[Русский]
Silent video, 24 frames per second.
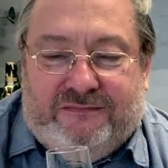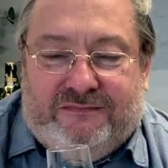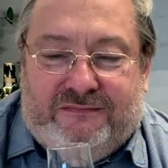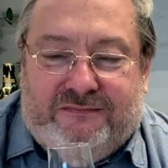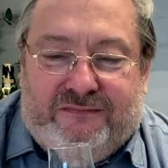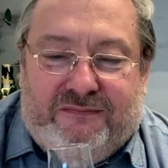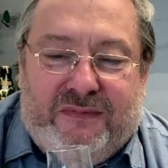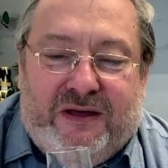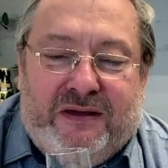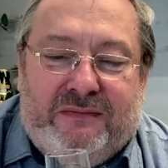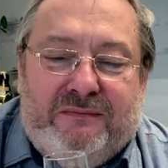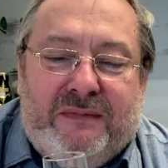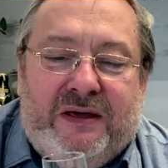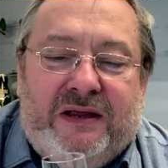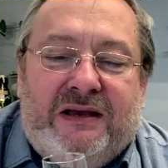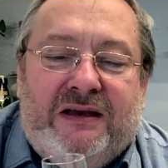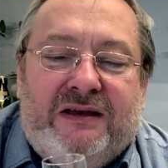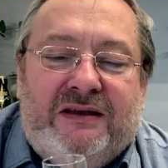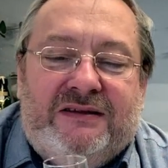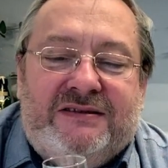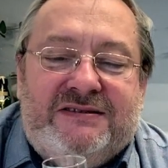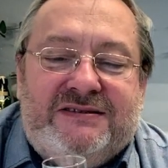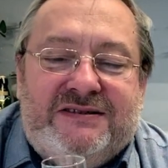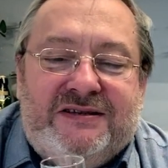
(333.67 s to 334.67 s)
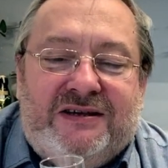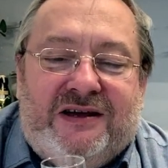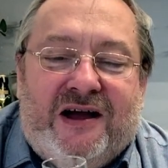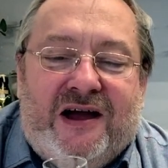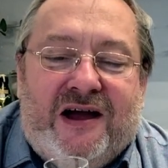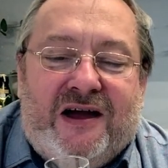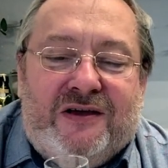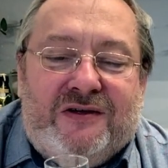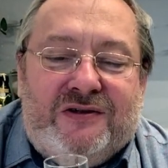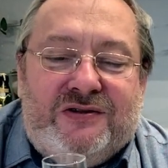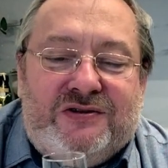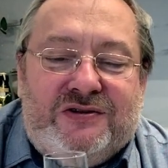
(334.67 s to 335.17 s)
медленно
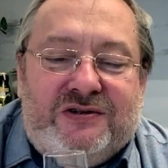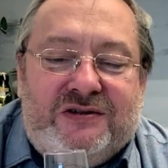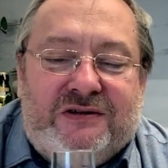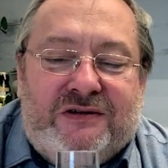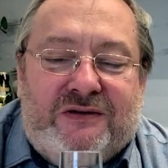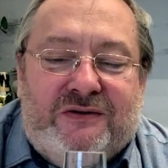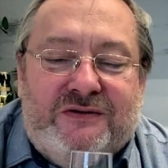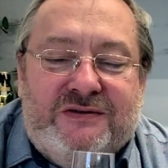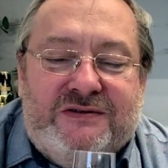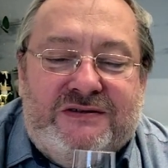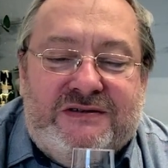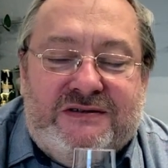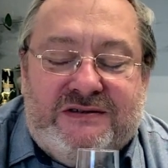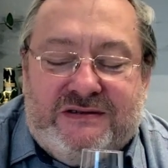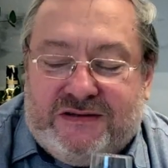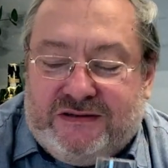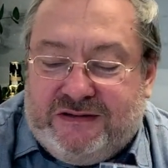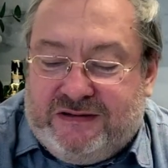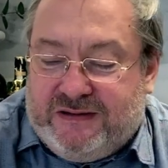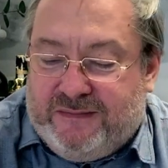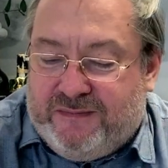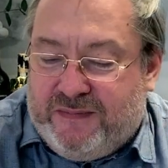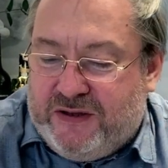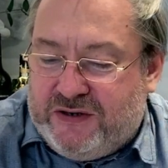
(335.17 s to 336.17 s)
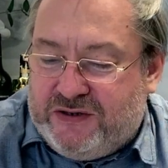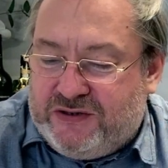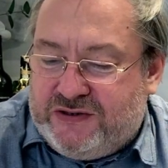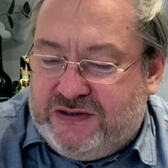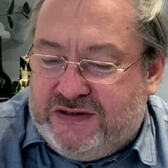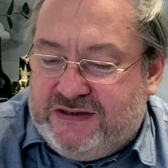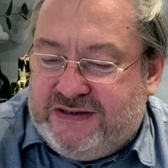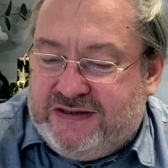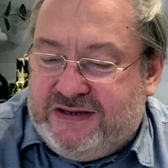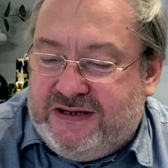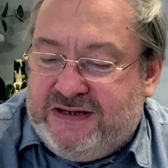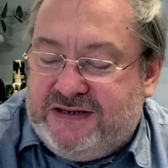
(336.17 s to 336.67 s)
стекающие. То есть, э, опять же,
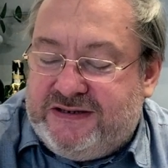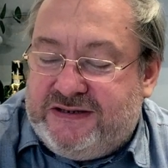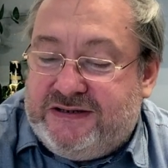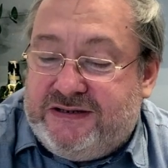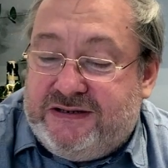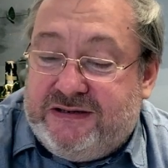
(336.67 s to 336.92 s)
здесь,